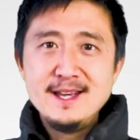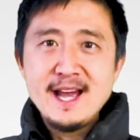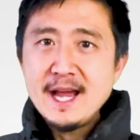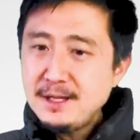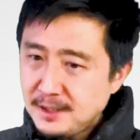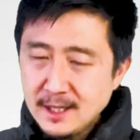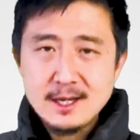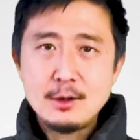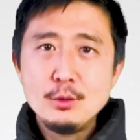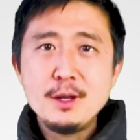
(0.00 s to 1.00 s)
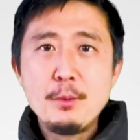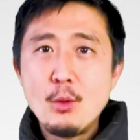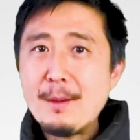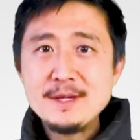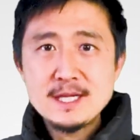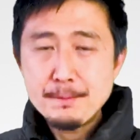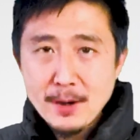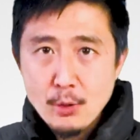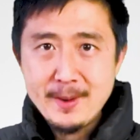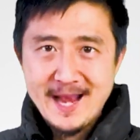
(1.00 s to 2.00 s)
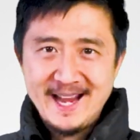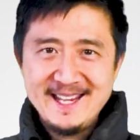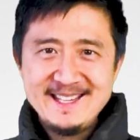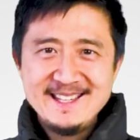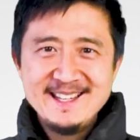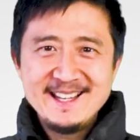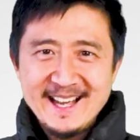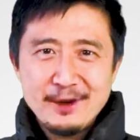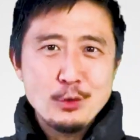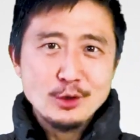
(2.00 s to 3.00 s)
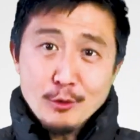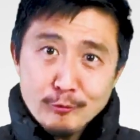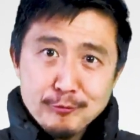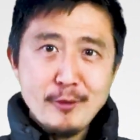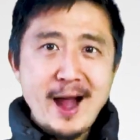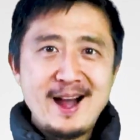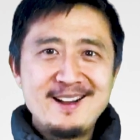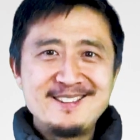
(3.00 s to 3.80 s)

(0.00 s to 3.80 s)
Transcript: ไอ้เนี่ยเขาเลยบอกว่าไม่ใช่เป้าหมายอ่าคุณต้องฟัง